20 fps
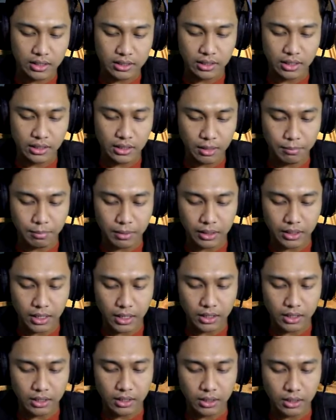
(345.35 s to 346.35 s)
desain kapal
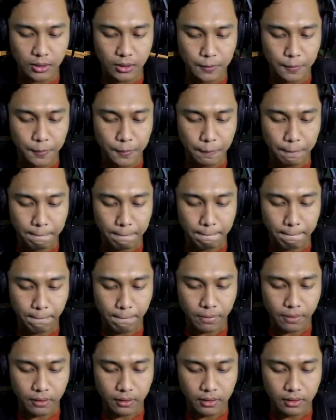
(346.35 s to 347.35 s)
kayak gini
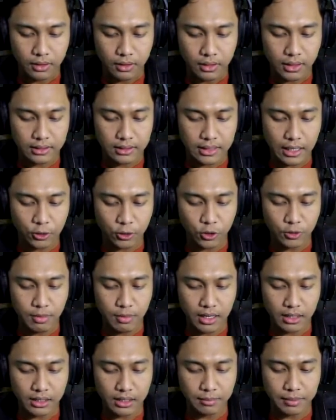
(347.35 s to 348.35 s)
ini santuy
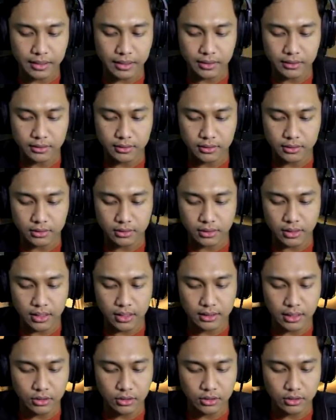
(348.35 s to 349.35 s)
banget ya pak ya
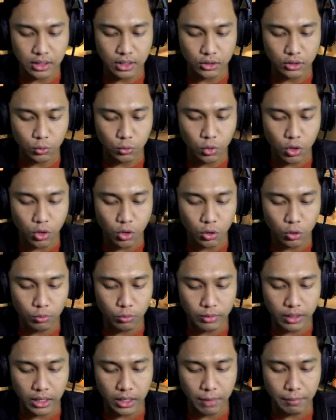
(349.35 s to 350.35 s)
santuy santuy wow
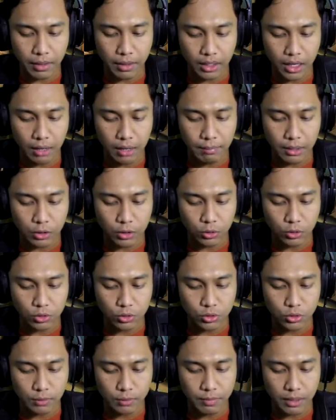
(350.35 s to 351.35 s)
mereka pakai apa tuh
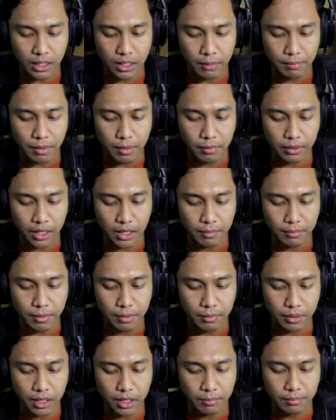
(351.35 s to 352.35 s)
cuy? pakai apa pakai apa
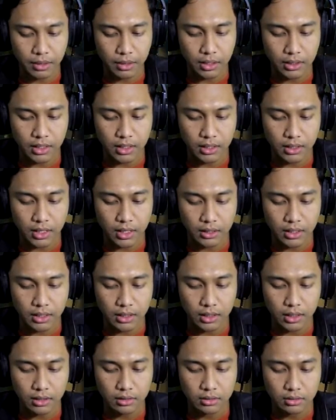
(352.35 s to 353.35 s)
pakai apa hati hati hati
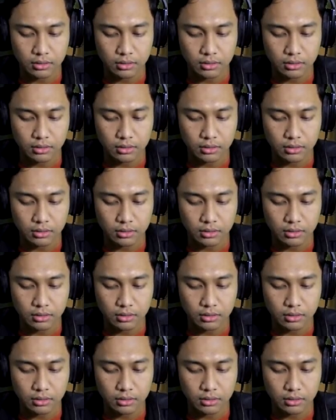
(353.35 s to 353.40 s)
hati